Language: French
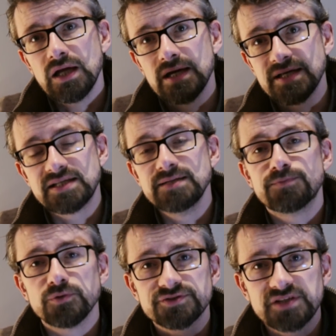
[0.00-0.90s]

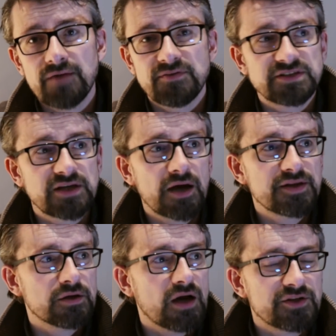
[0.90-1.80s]
l'équipe, le staff, etc.,
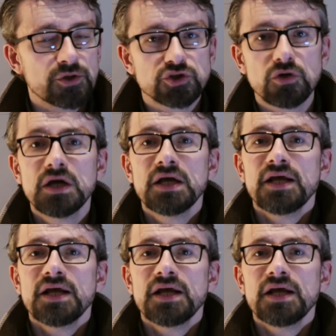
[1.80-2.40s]
euh, a dit aux gens,